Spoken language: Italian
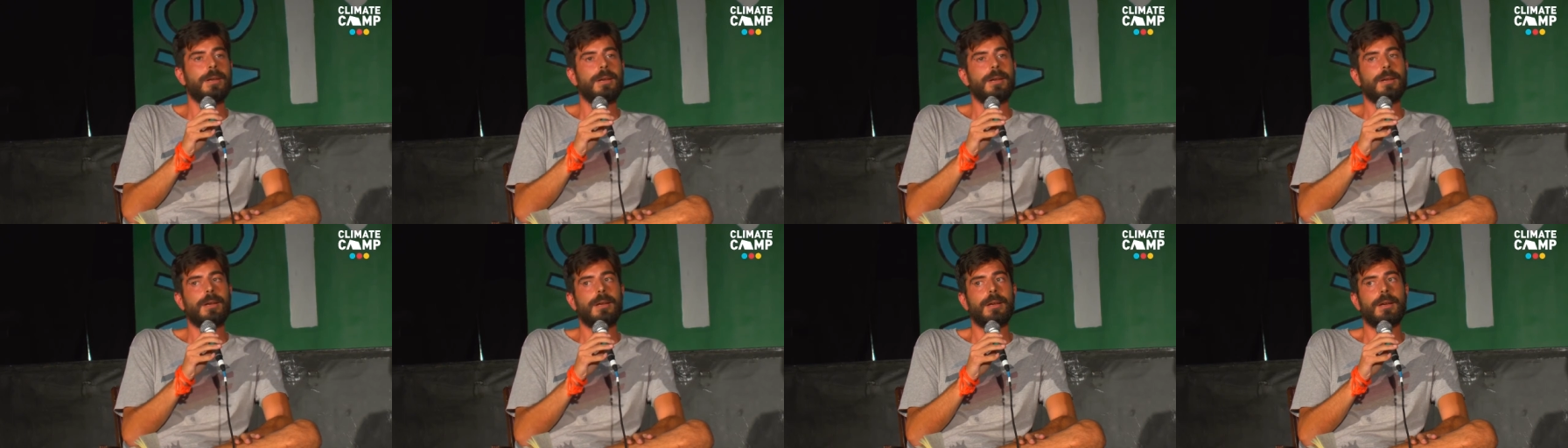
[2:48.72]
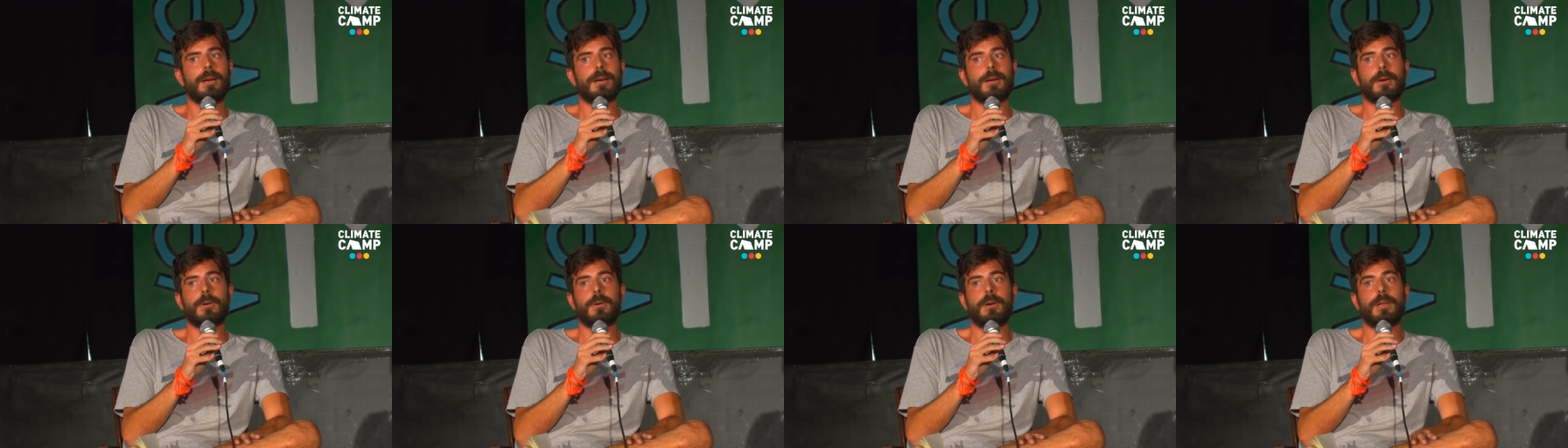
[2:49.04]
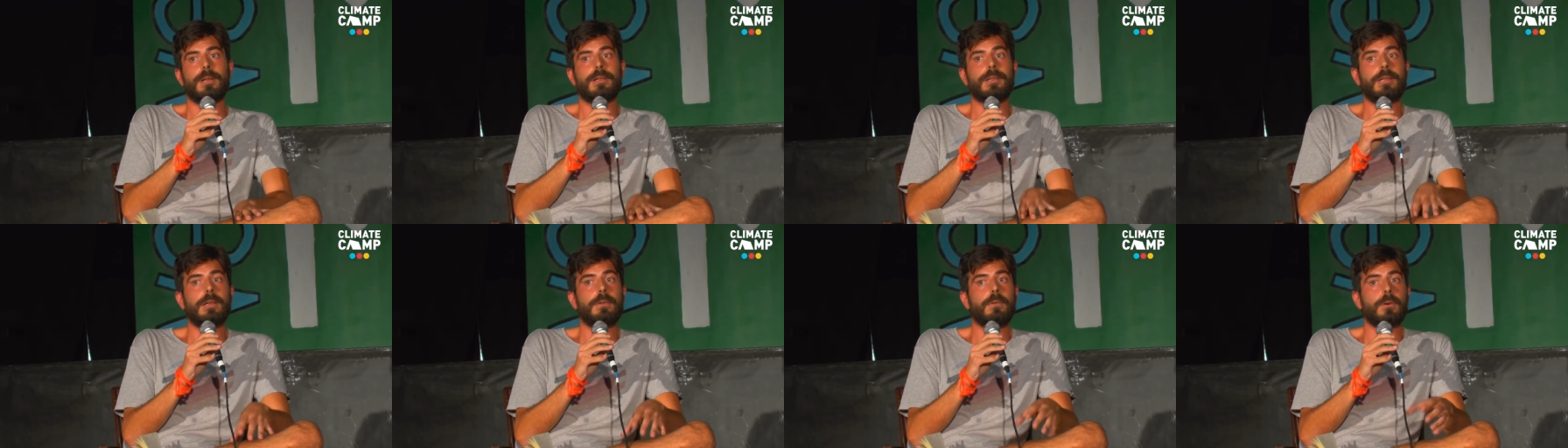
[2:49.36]
uh,
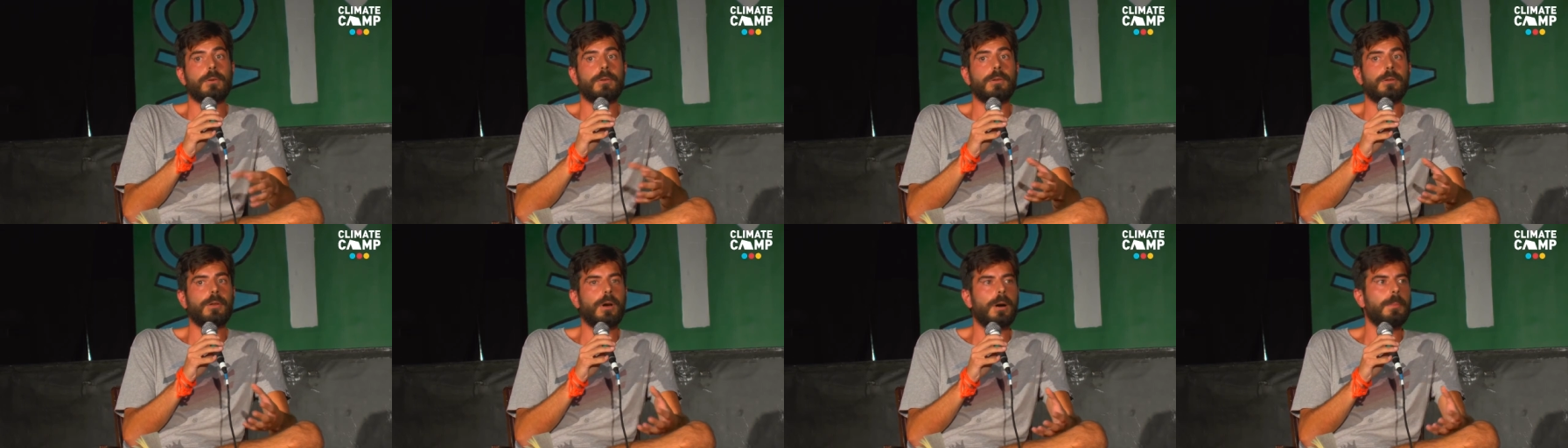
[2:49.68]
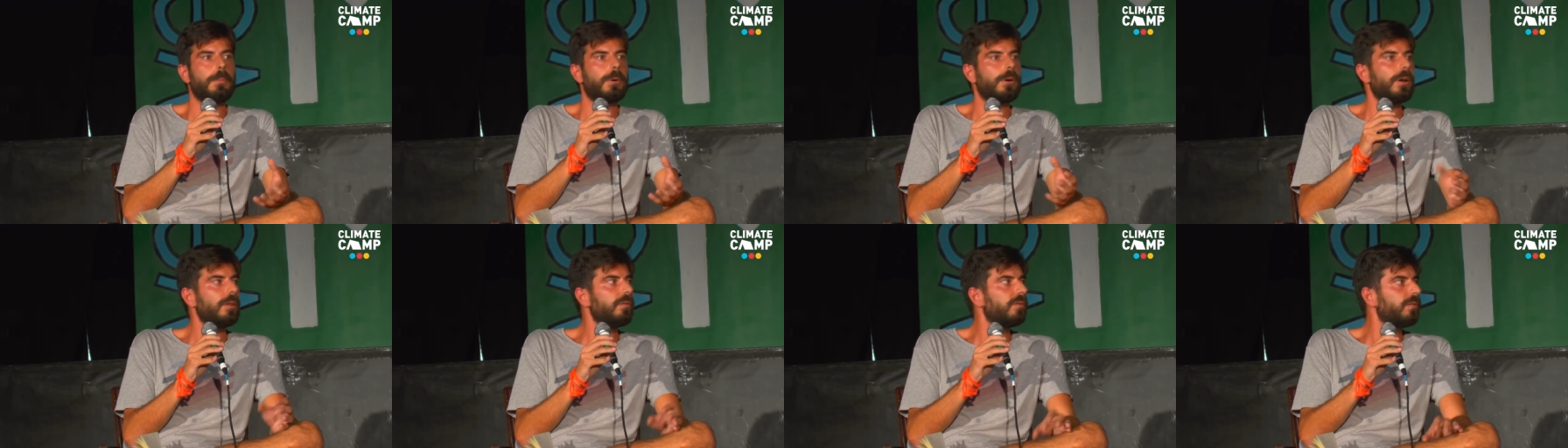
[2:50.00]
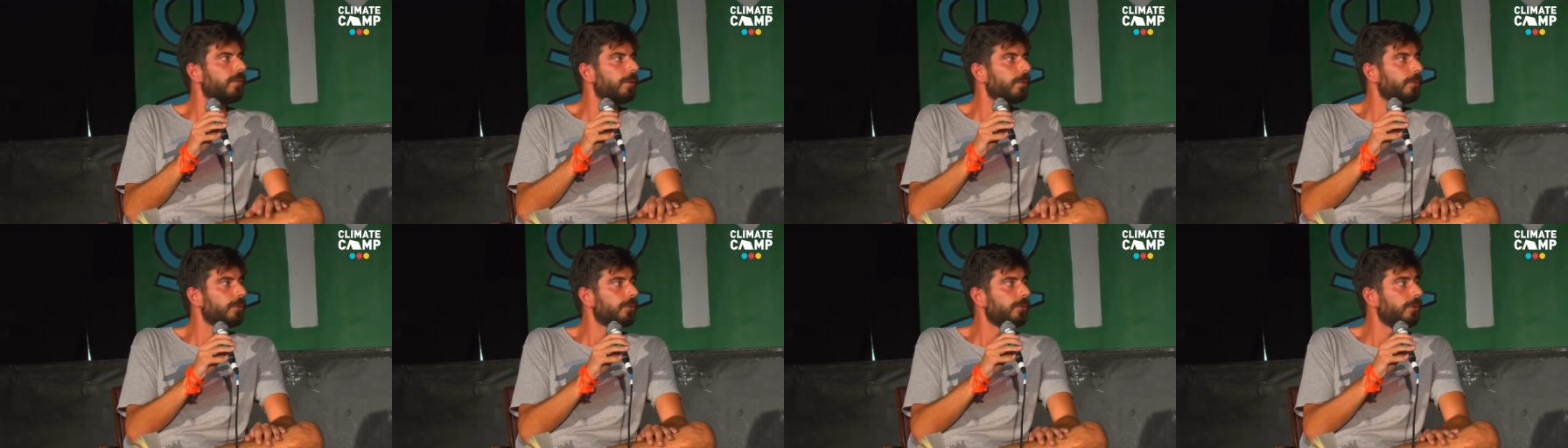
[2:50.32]
collettivo, dopo
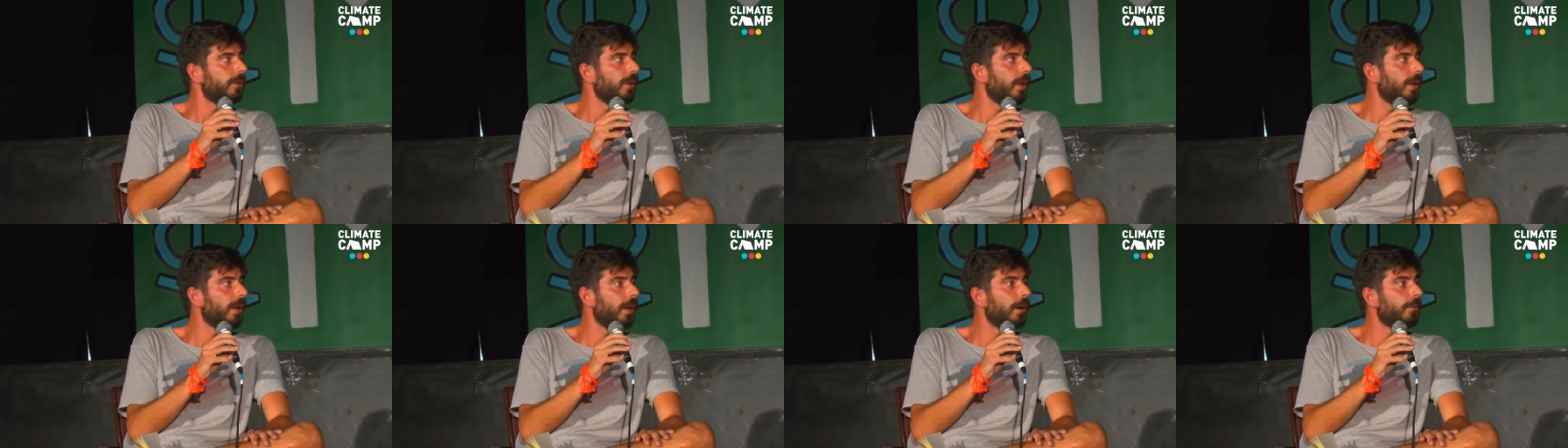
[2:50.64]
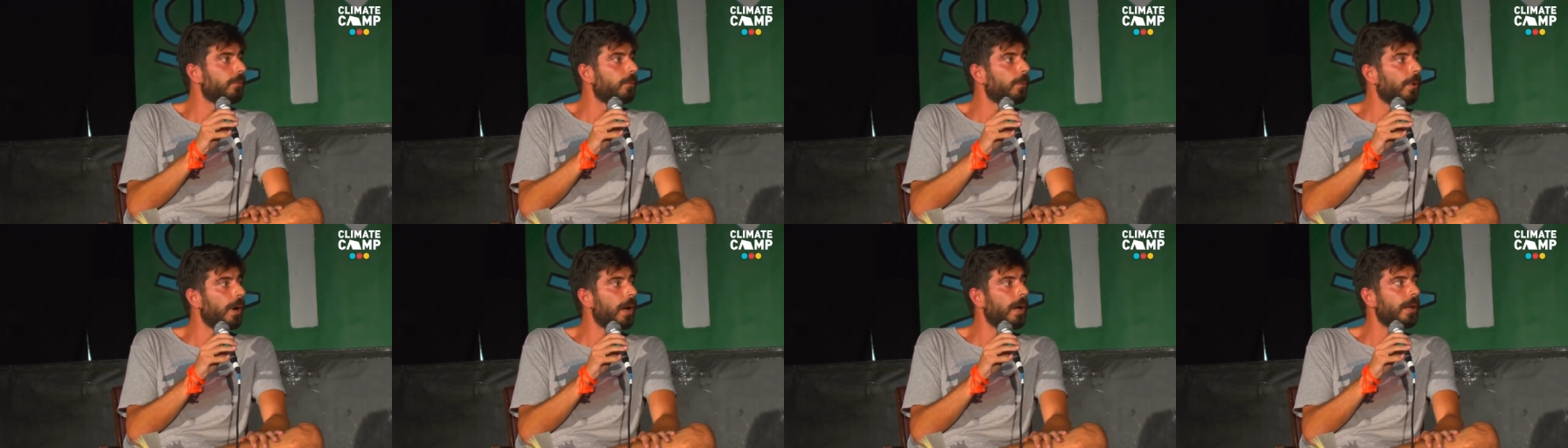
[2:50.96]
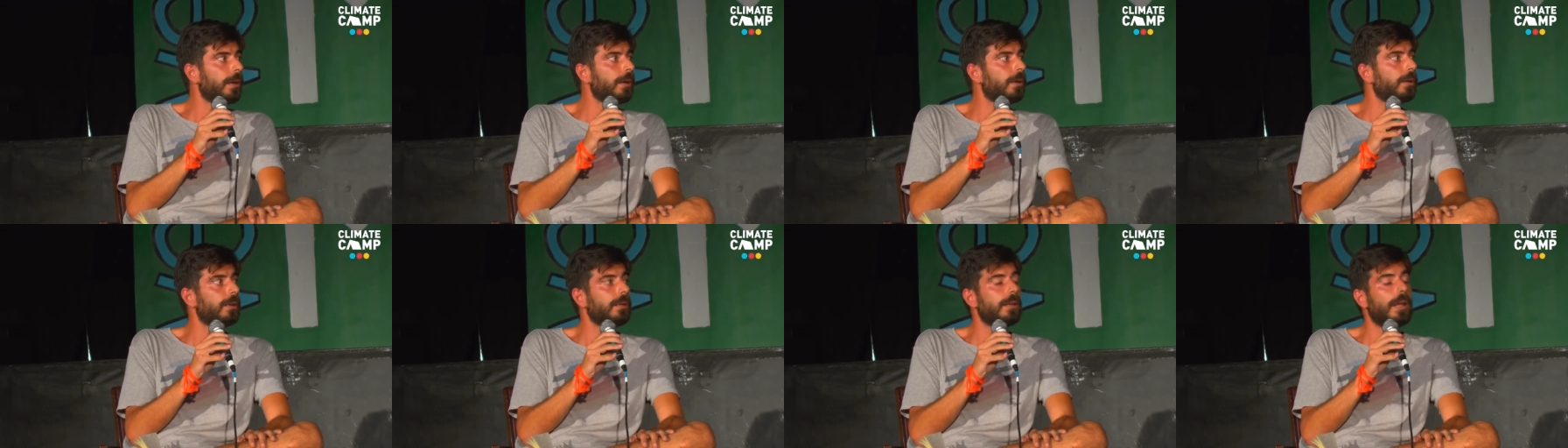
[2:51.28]
essere uscita da Wuhan